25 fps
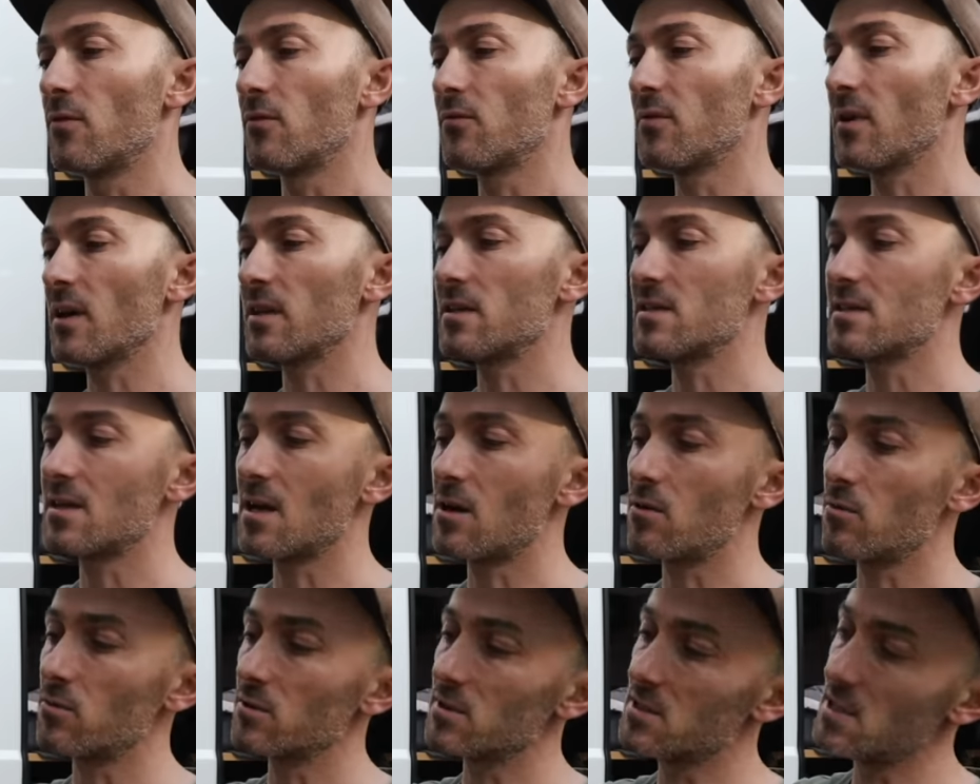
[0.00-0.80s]
faut faire des
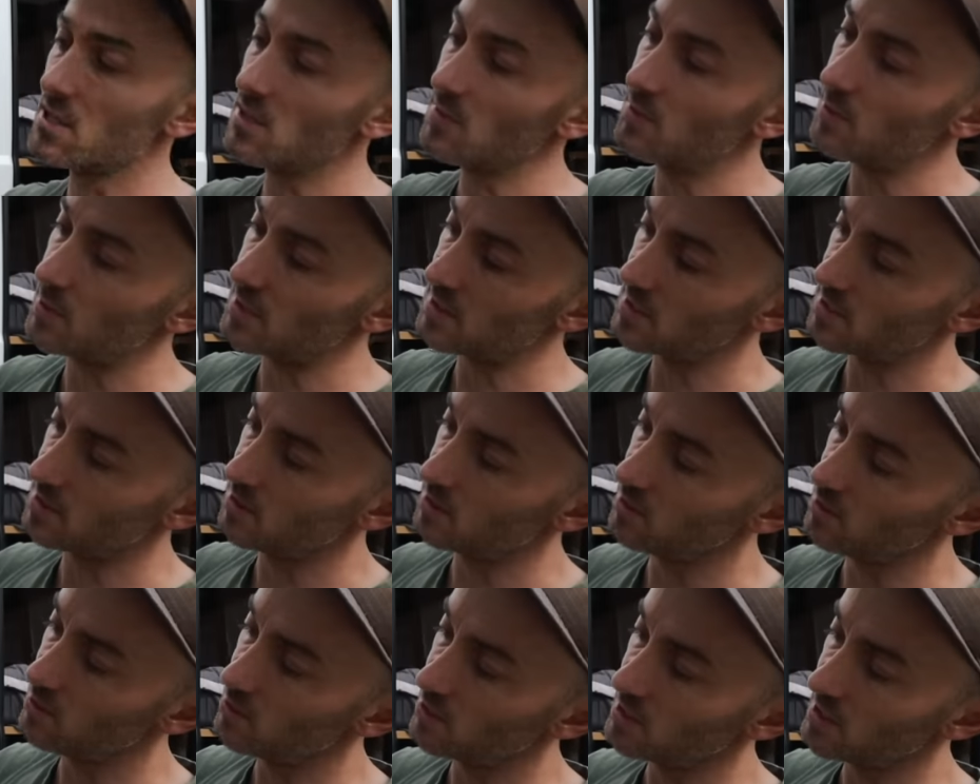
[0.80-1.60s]
arrondis parce
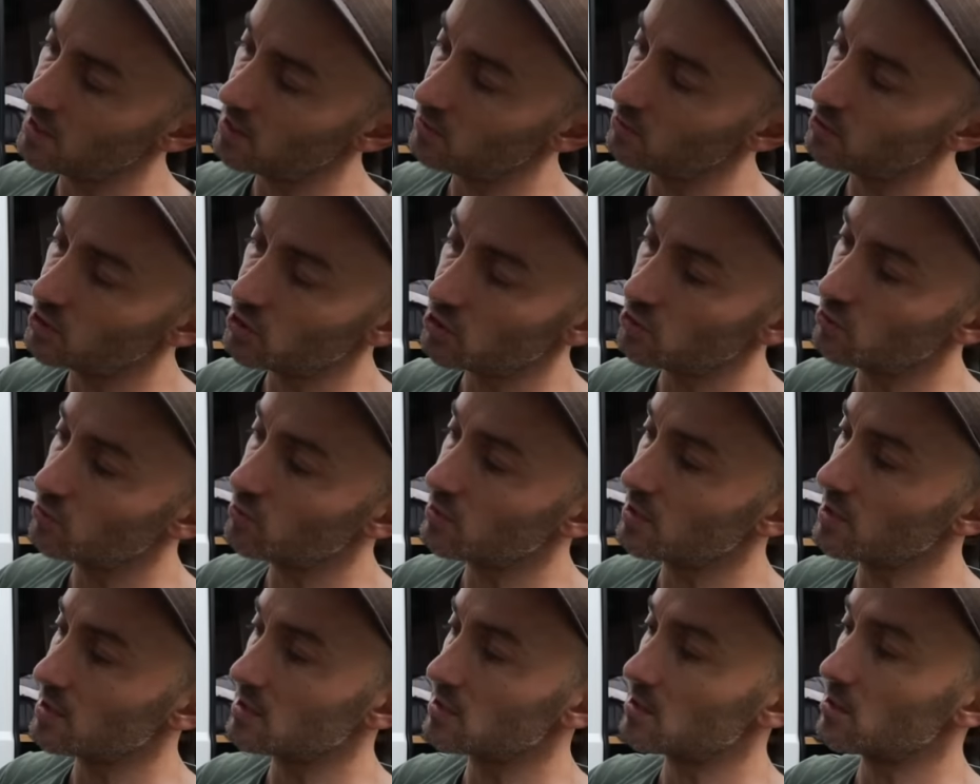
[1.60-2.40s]
que le
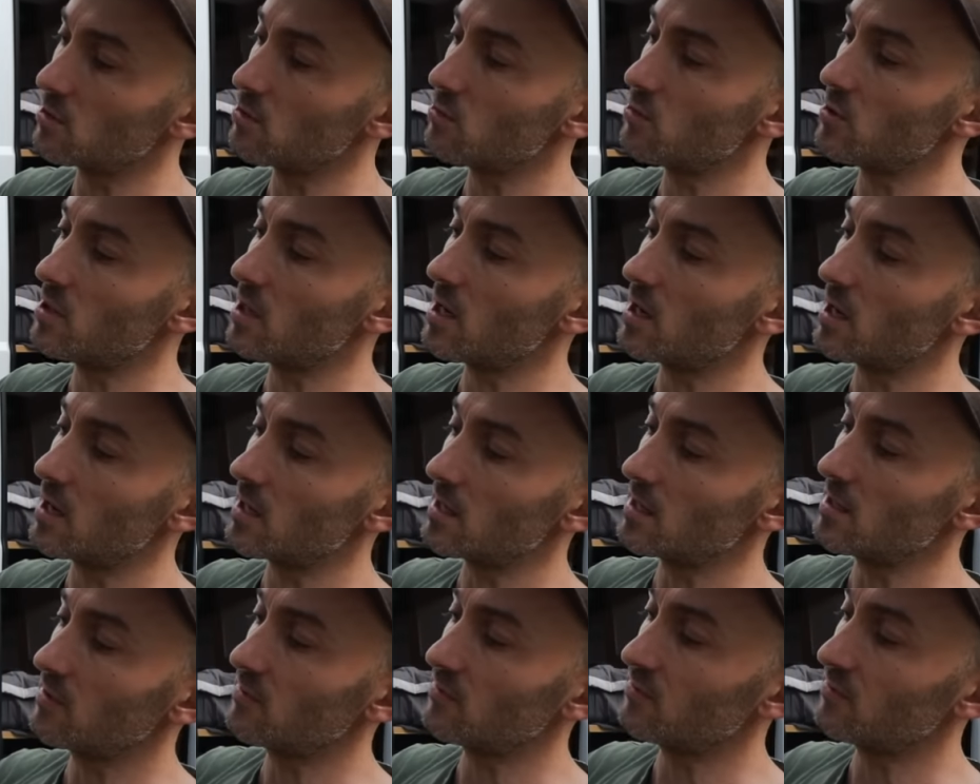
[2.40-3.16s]
caoutchouc qui est celui-là, il